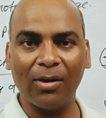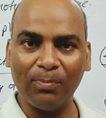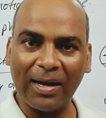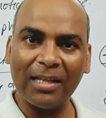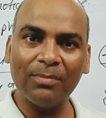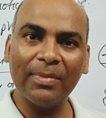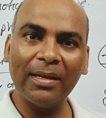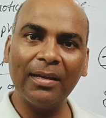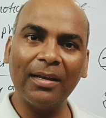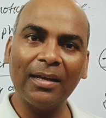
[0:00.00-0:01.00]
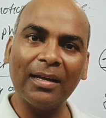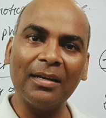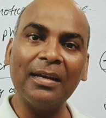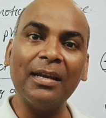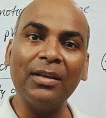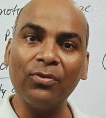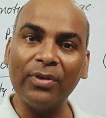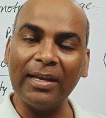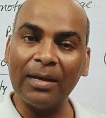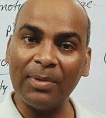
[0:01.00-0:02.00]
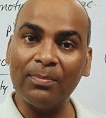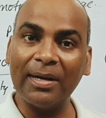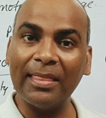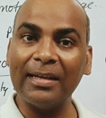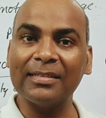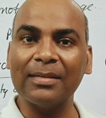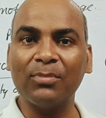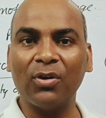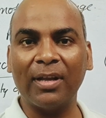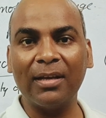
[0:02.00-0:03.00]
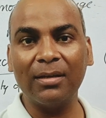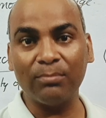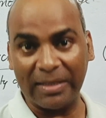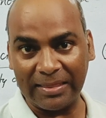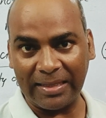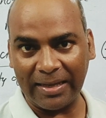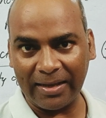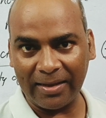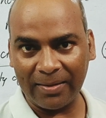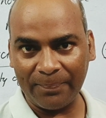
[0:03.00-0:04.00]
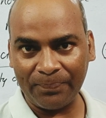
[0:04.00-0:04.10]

और बाद में क्रेटिनिन यूरिया भी बढ़ने की संभावना बनती है